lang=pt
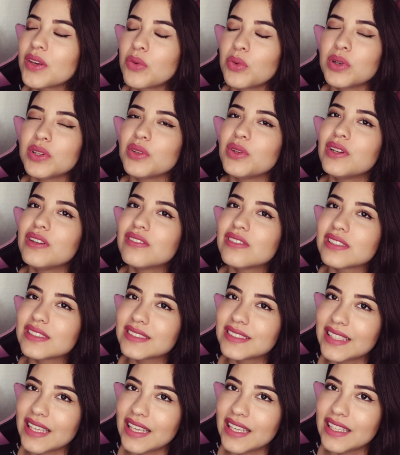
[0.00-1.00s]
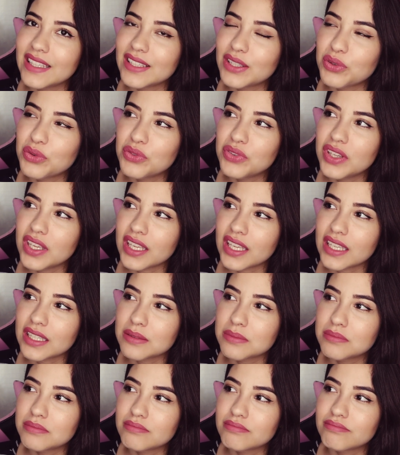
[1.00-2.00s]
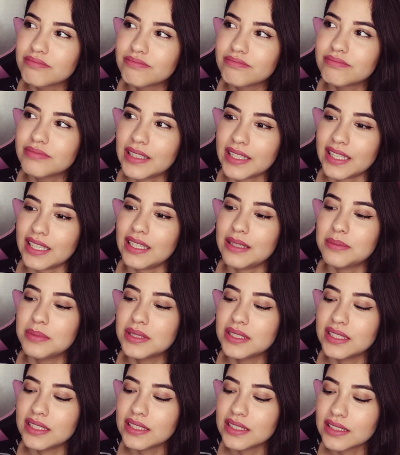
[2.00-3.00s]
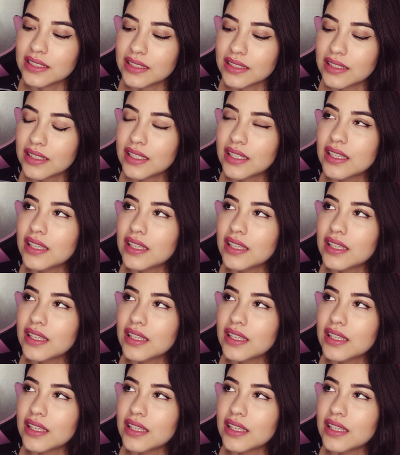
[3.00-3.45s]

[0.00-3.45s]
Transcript: Quando eu levantei, que eu vi aquela aquela banana,